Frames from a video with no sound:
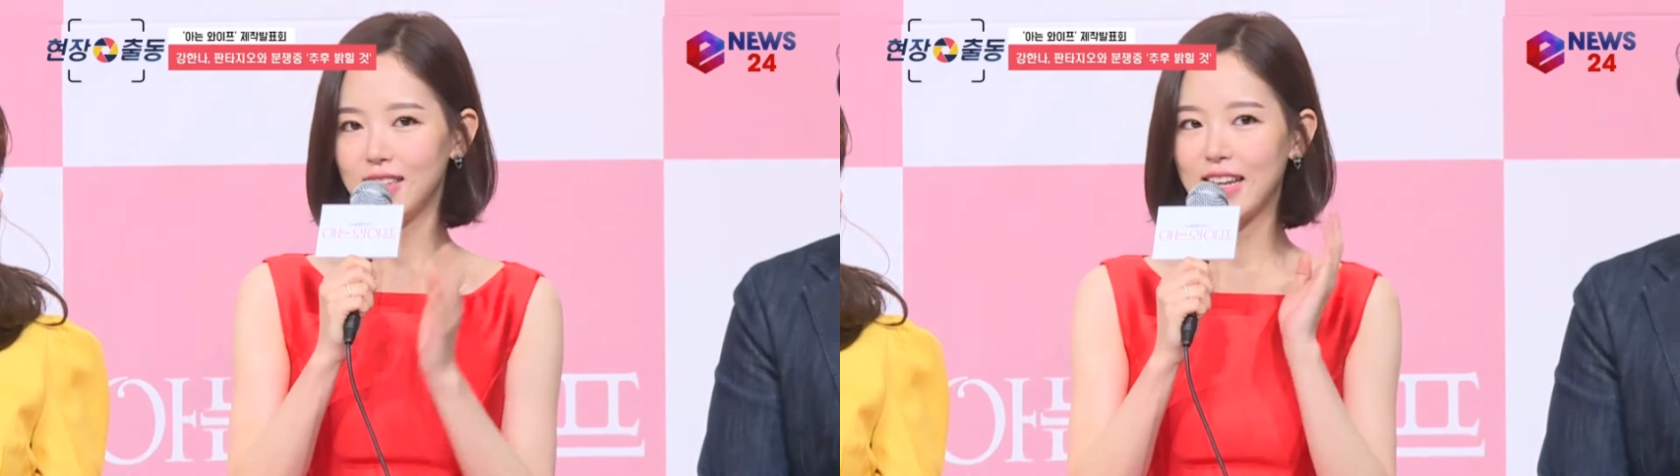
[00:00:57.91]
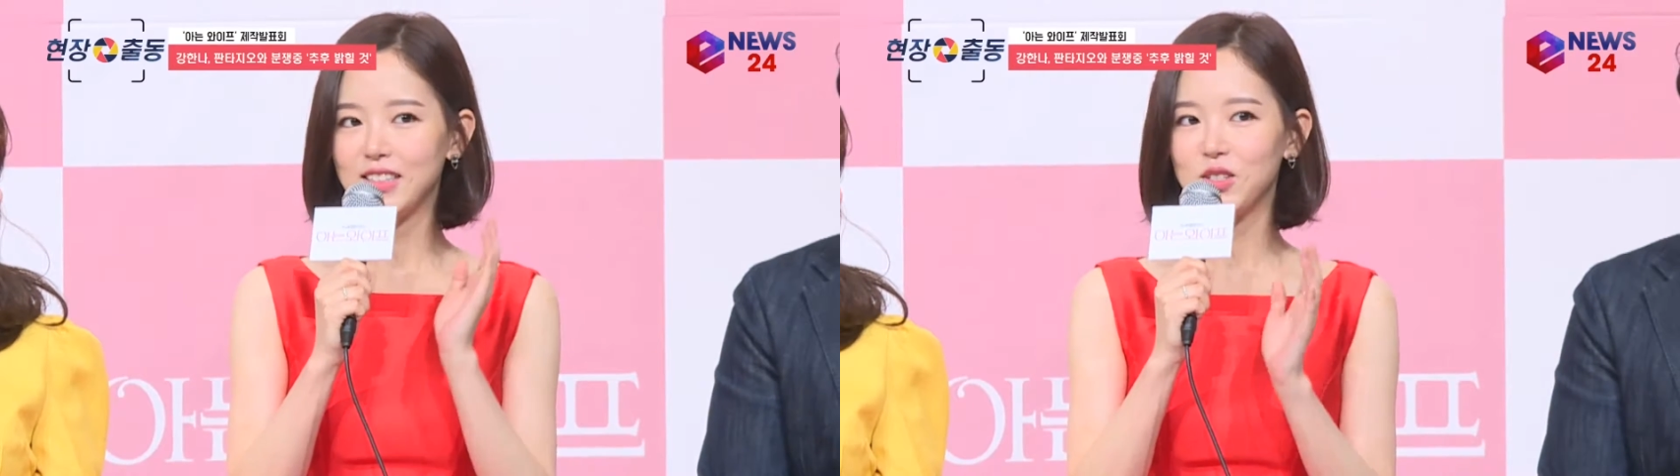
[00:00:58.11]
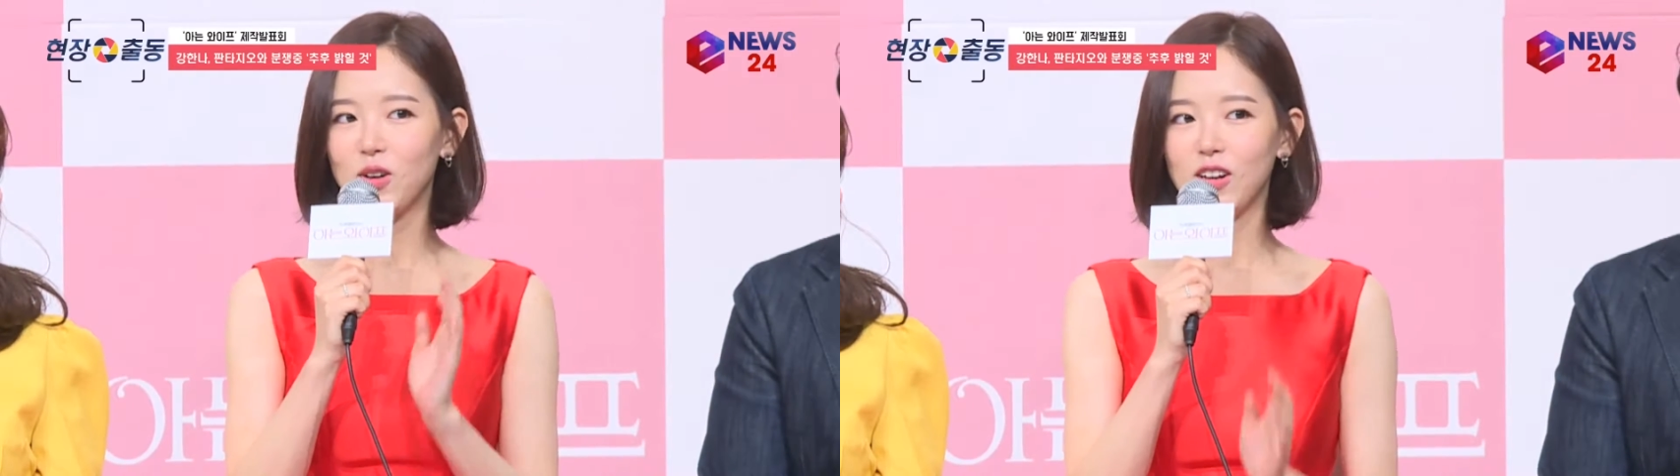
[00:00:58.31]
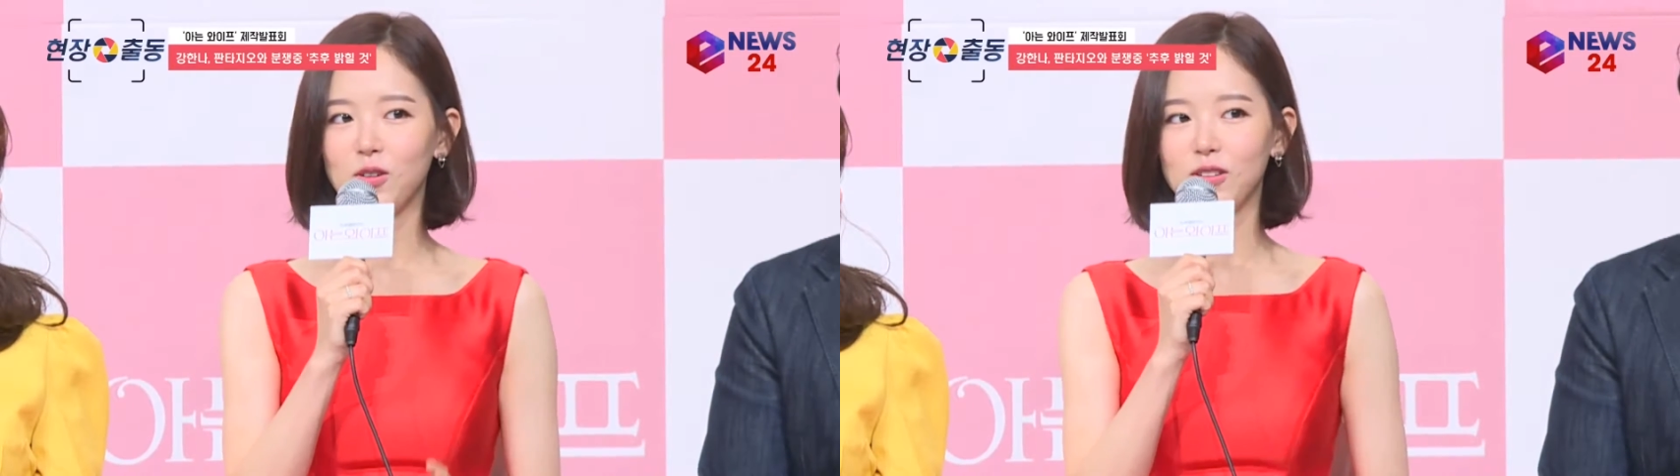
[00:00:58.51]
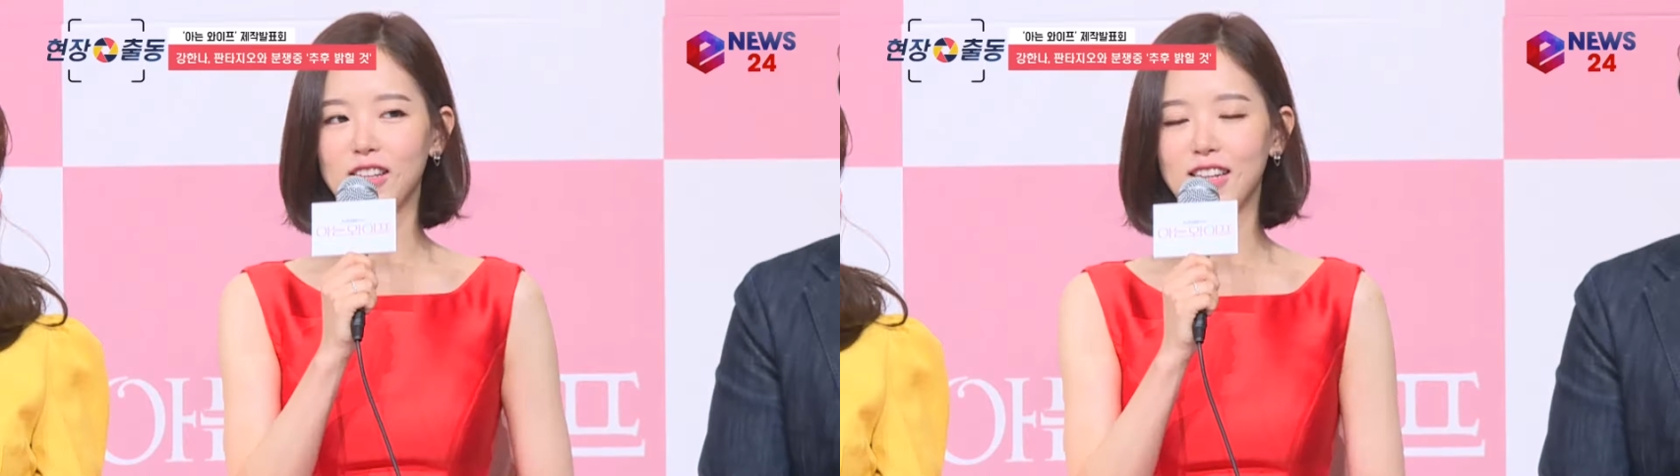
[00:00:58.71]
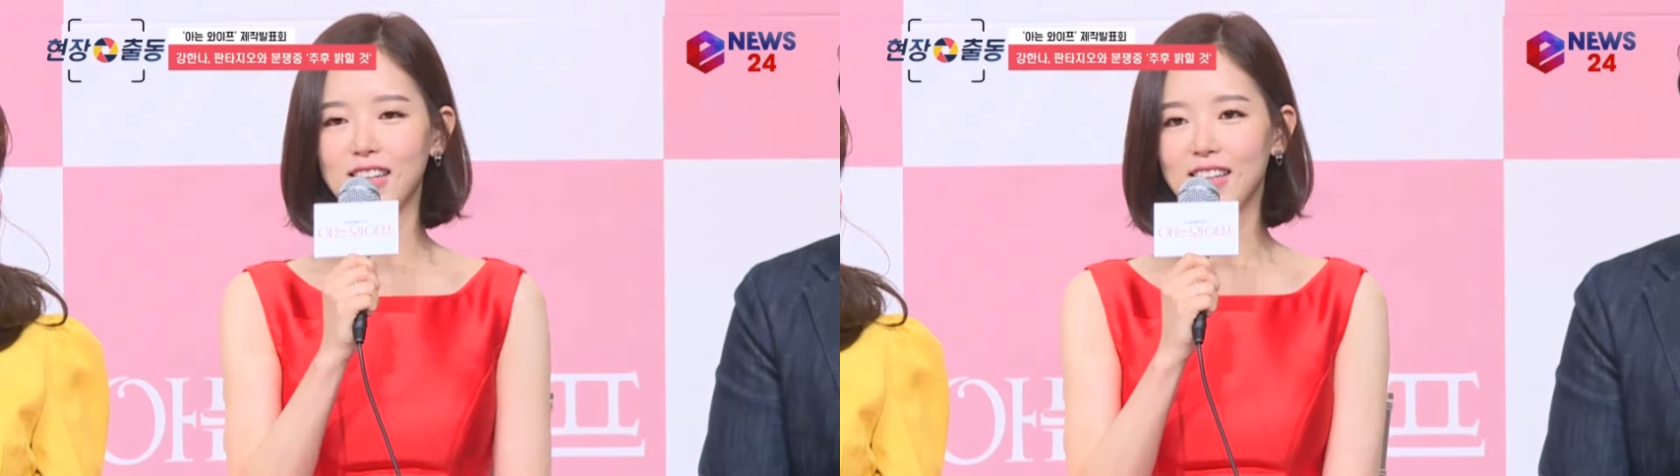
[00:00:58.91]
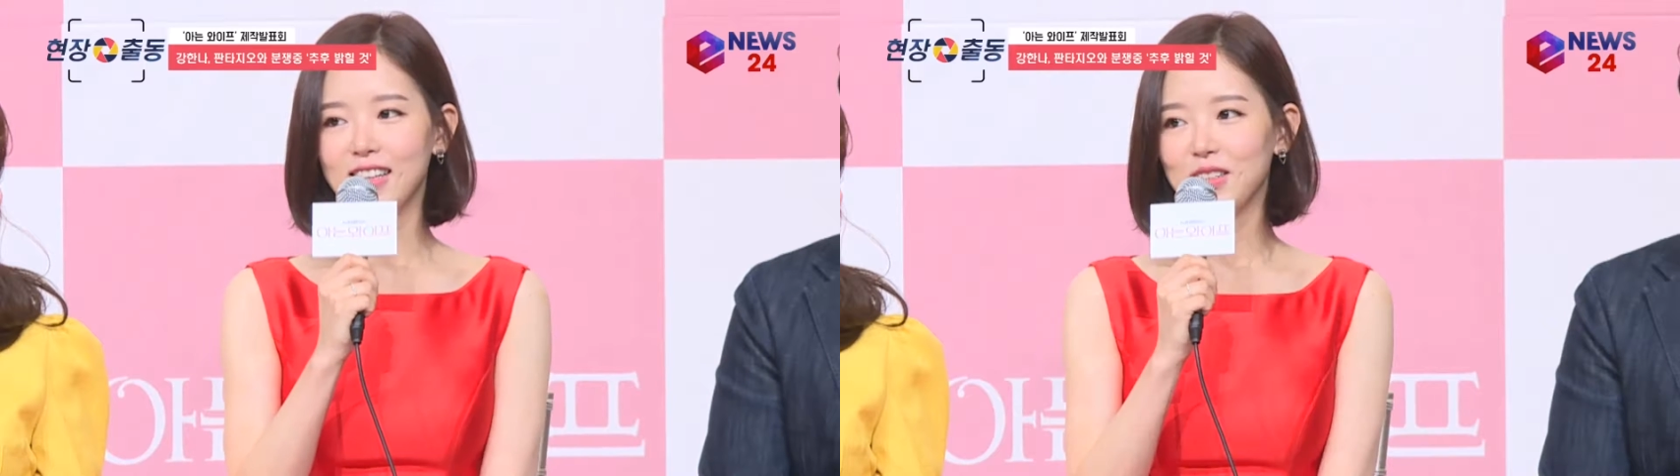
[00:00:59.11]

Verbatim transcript: 냉정하거나